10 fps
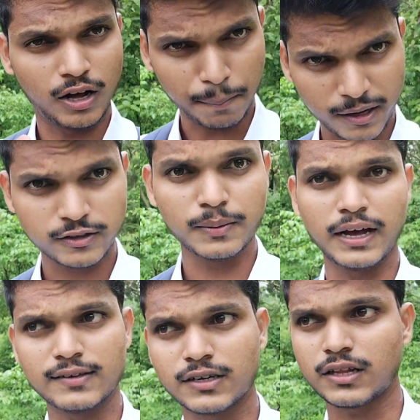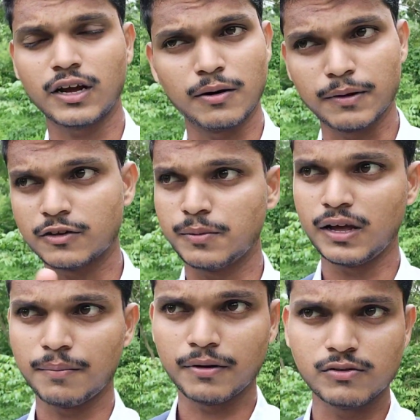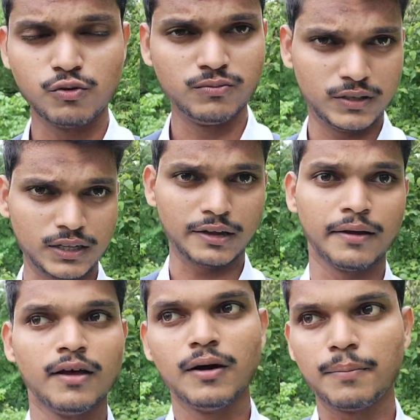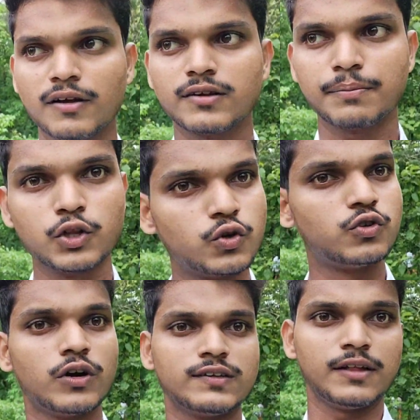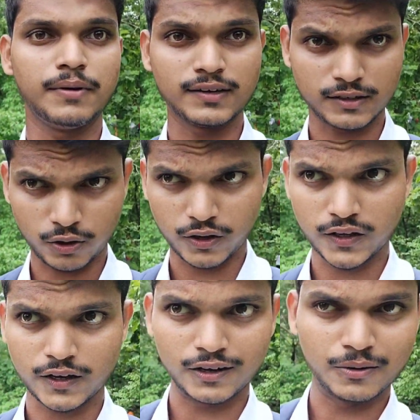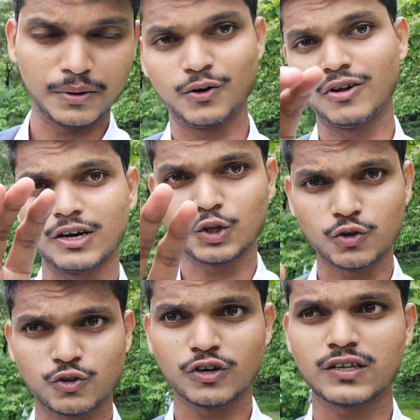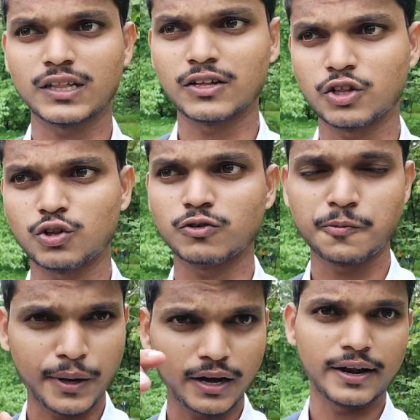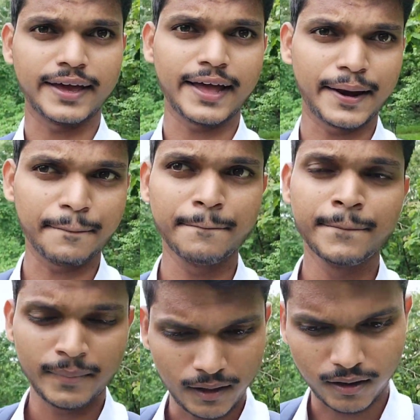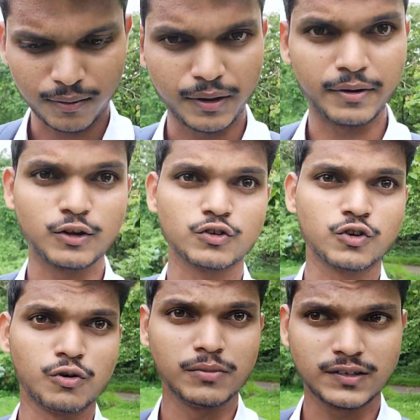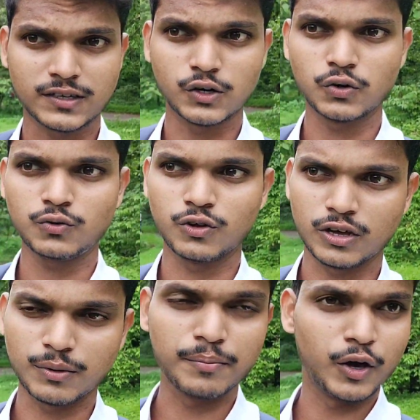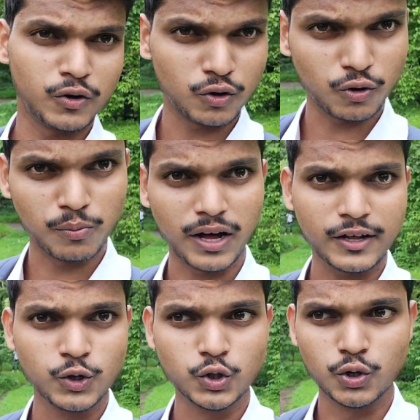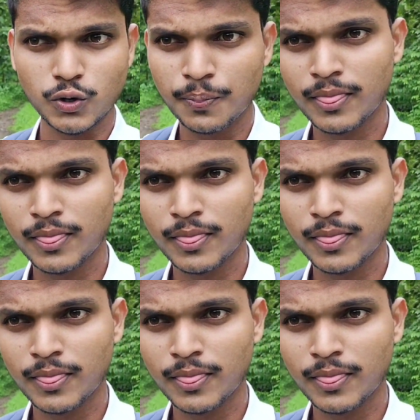कपल्स भी आ सकते हैं कपल्स भी यहाँ पे घूम सकते हैं प्लस अपने दोस्तों के साथ भी आ सकते हैं एंजॉय करने में और अगर दोस्तों के साथ आते हो तो स्पीकर लेके आना आ, मैं मेरे दोस्तों को मिस कर रहा हूँ क्योंकि अभी मैं और ओंकार ही हूँ दोनों